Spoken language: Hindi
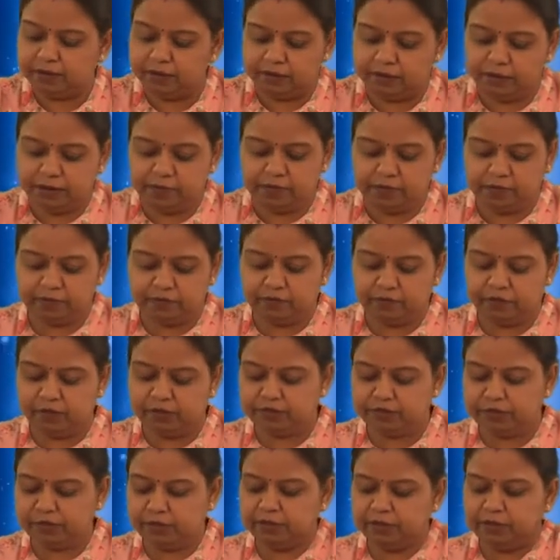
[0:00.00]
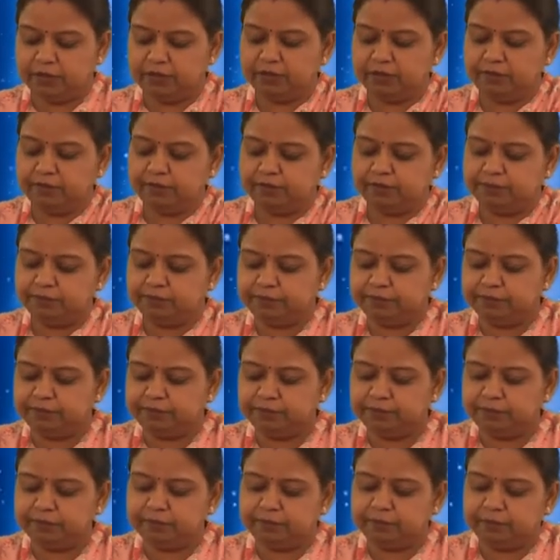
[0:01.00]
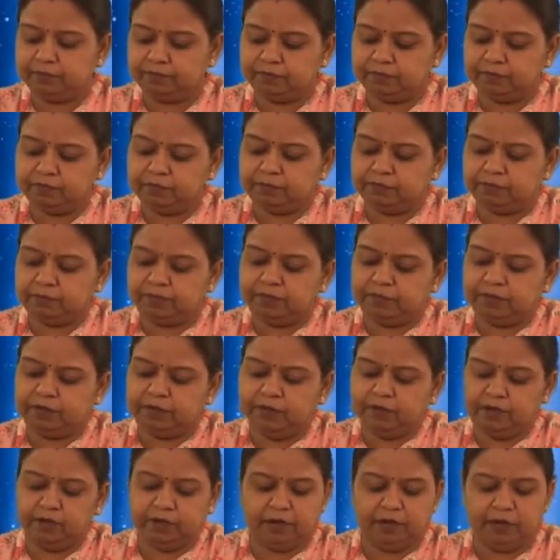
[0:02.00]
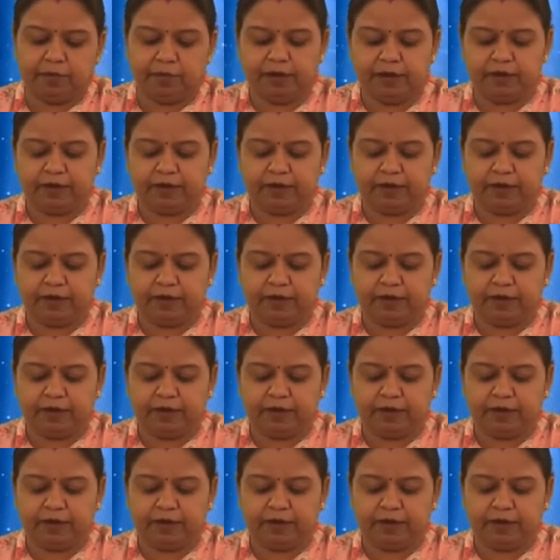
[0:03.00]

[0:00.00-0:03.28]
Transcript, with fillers: करके भी इसको रख सकते हैं कलर आप